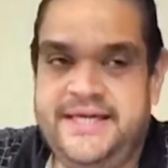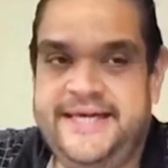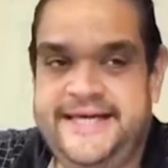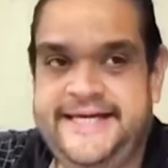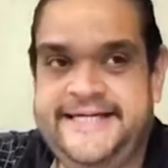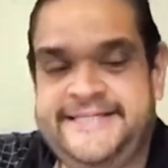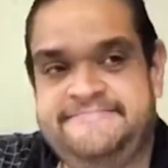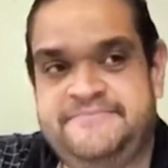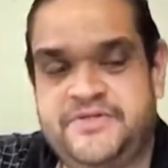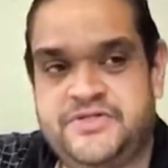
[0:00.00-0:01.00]

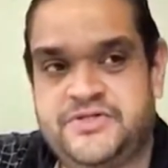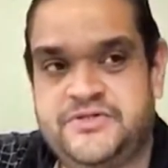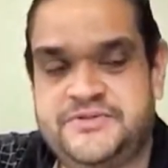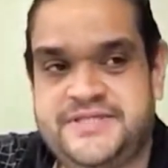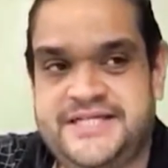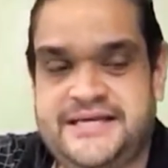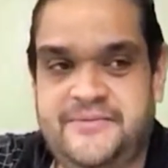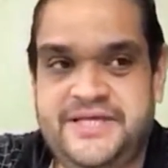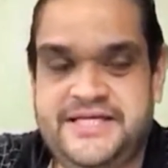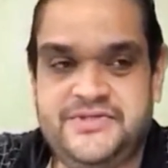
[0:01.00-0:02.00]
Eh, nosotros
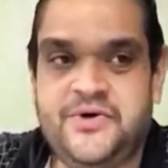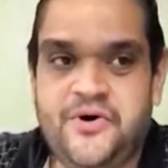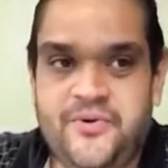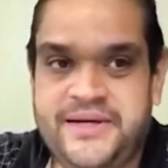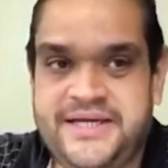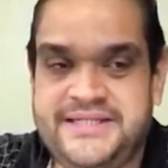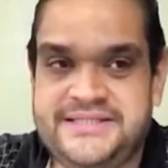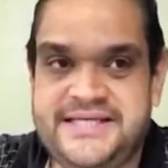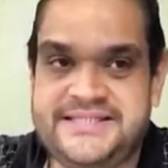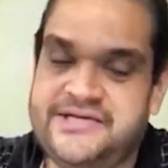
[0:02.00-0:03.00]
tratamos de que esos jóvenes
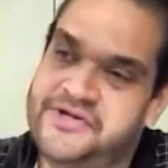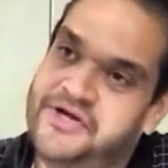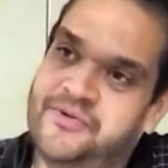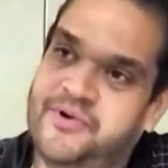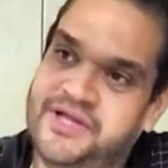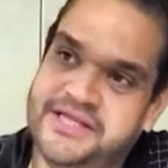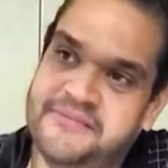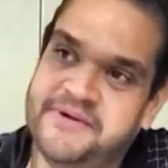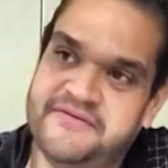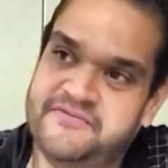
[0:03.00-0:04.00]
se desarrollen como
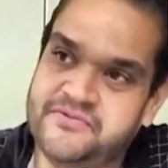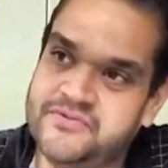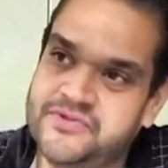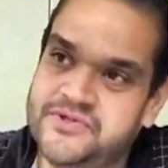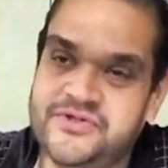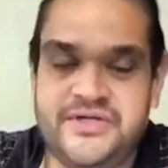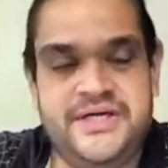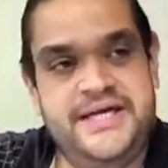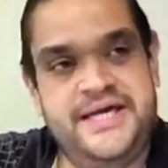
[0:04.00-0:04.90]
líderes para el futuro,